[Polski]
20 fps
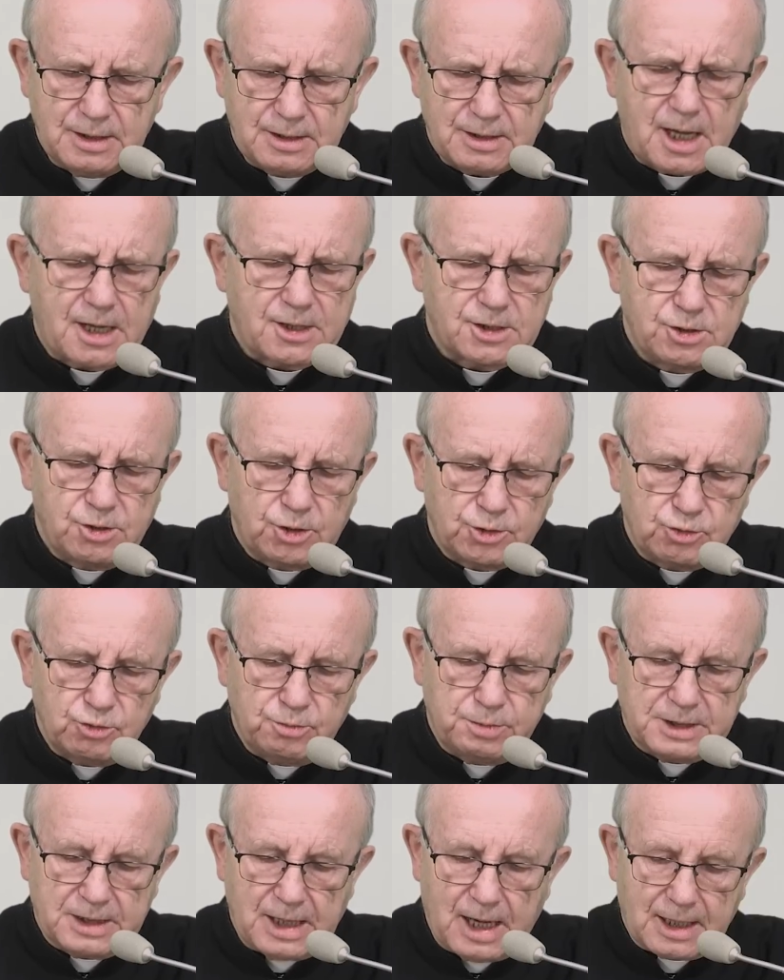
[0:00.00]
tak z lotu
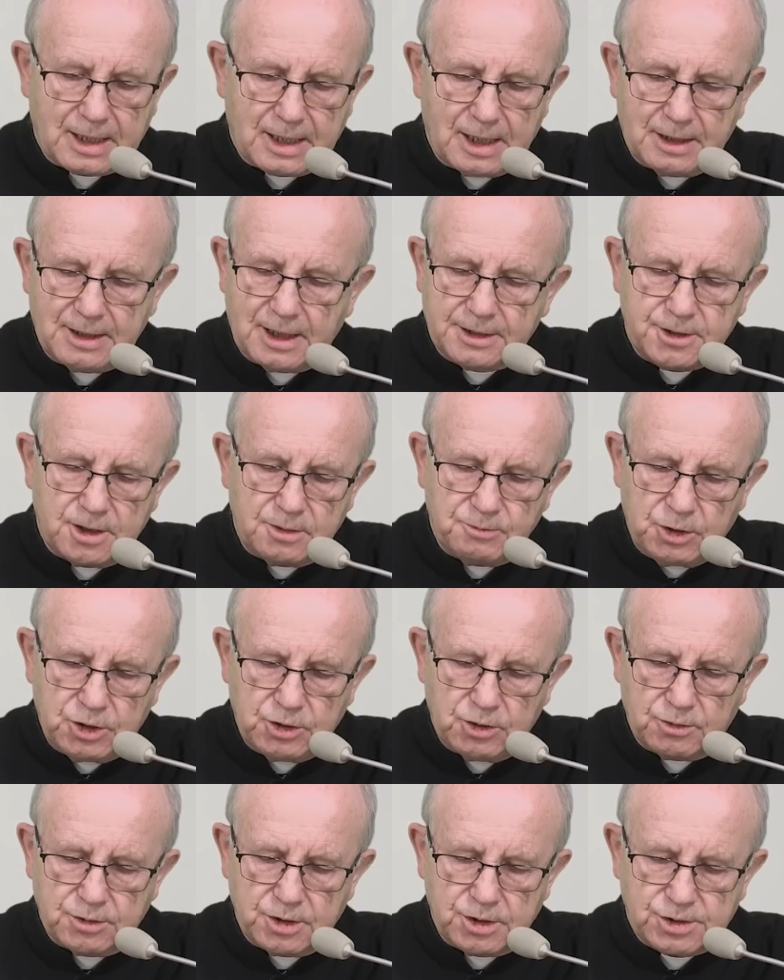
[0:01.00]
ptaka na ten
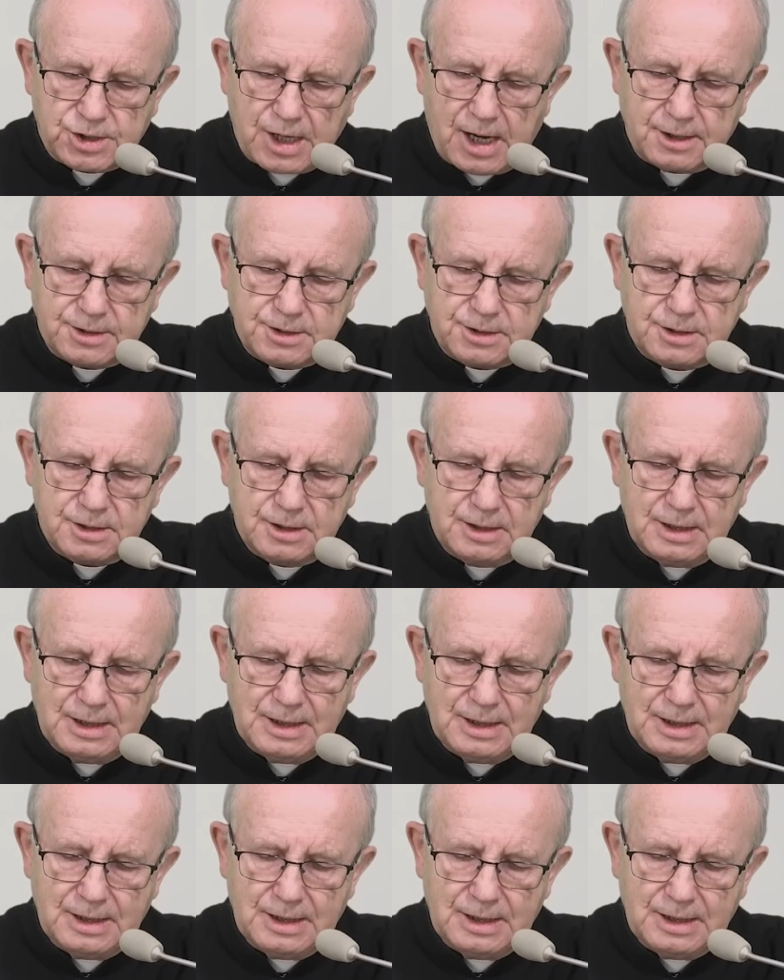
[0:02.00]
miniony czas,